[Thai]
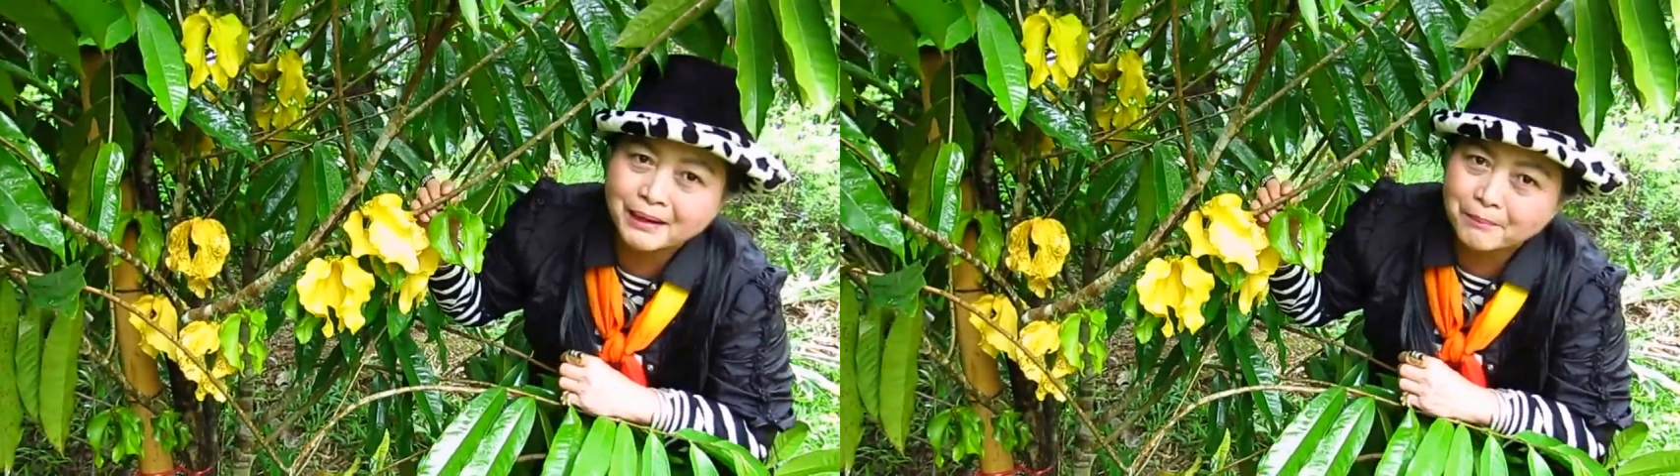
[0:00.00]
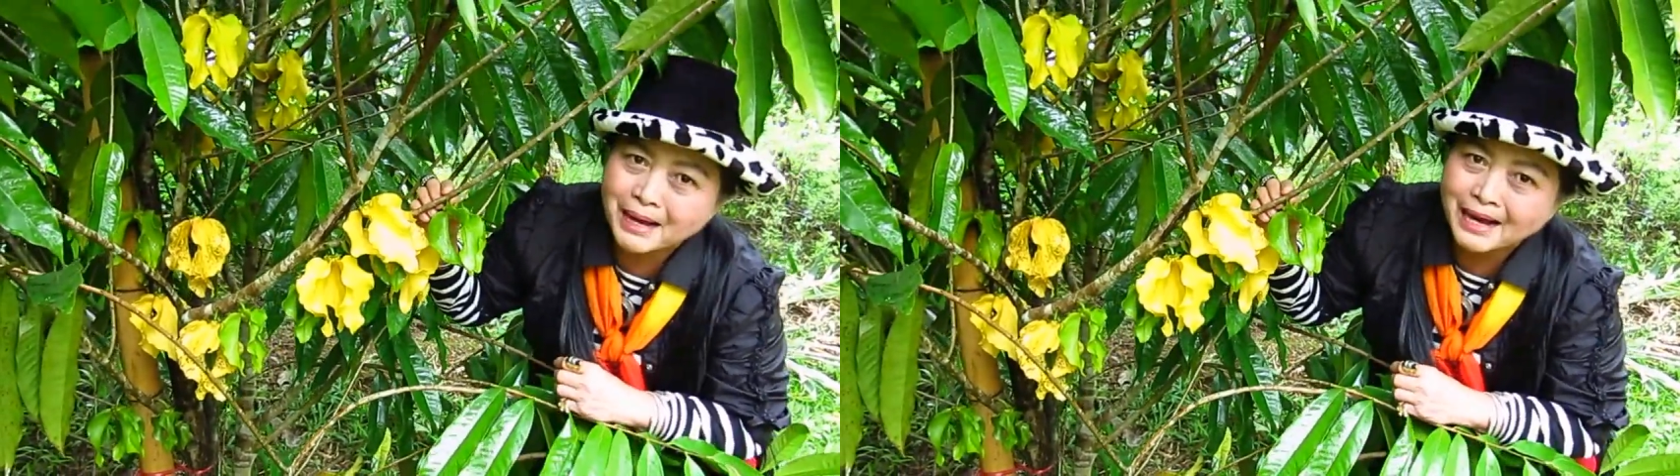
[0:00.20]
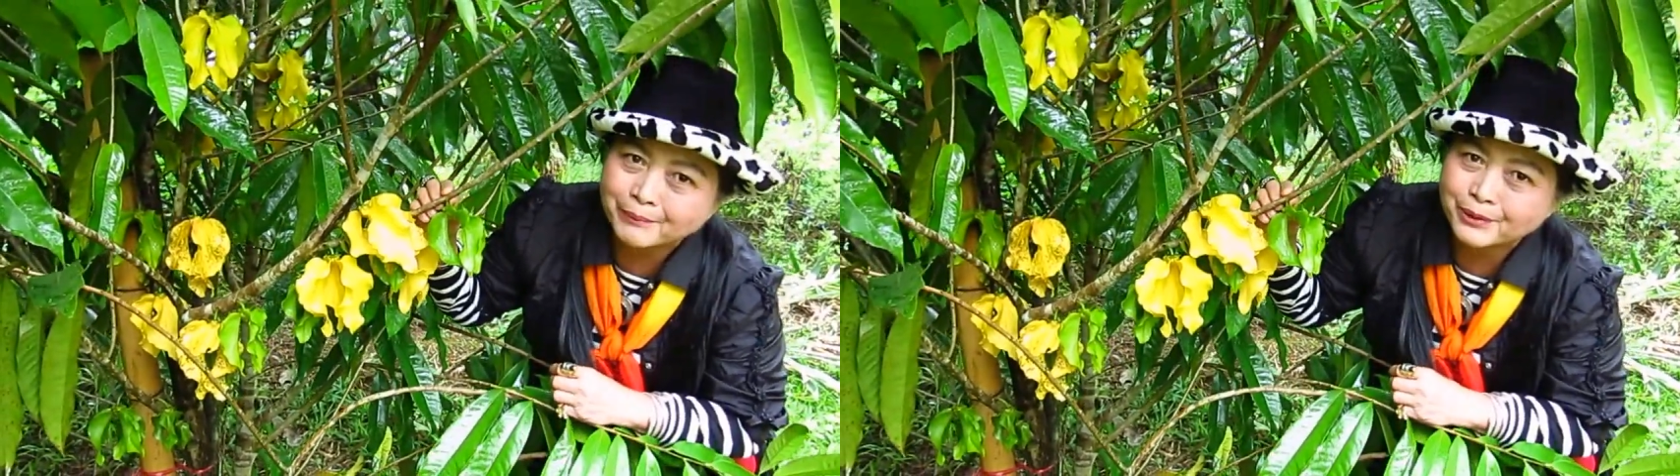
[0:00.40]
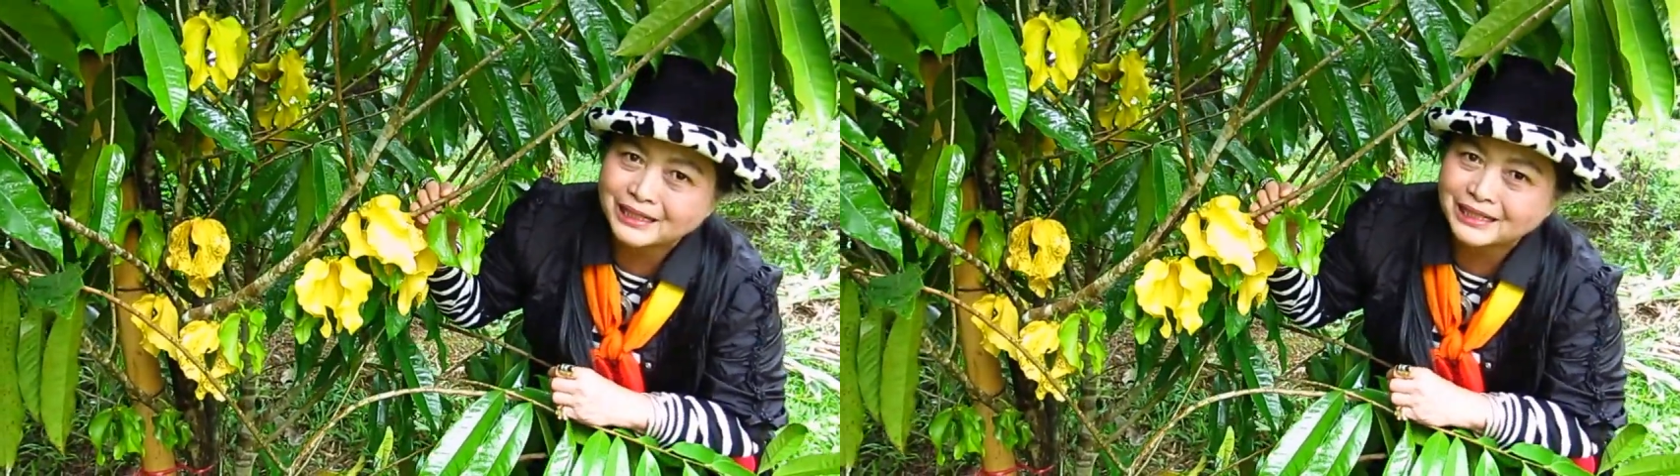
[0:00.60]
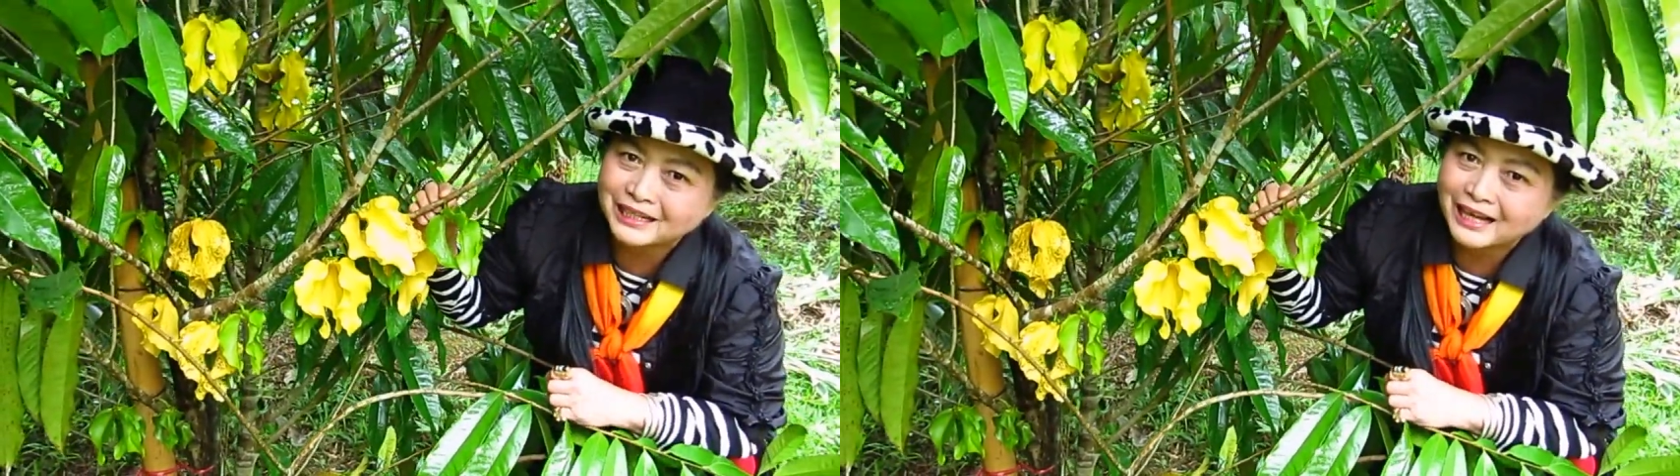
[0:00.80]
ลังบานพอ
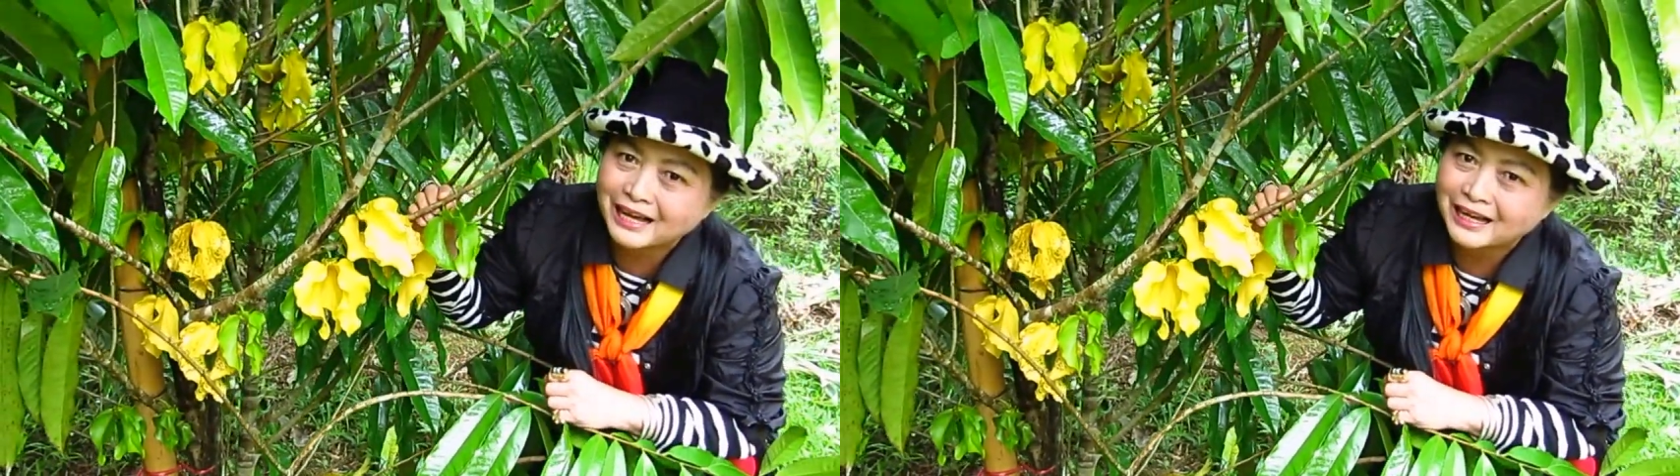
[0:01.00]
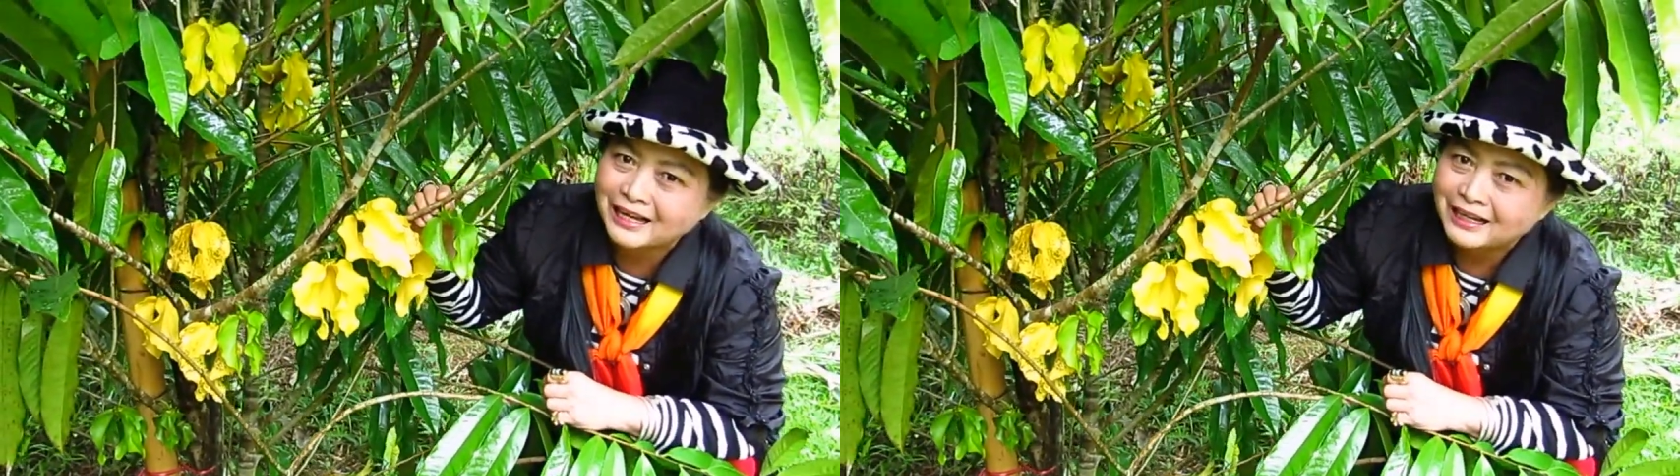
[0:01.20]
ดีค่ะ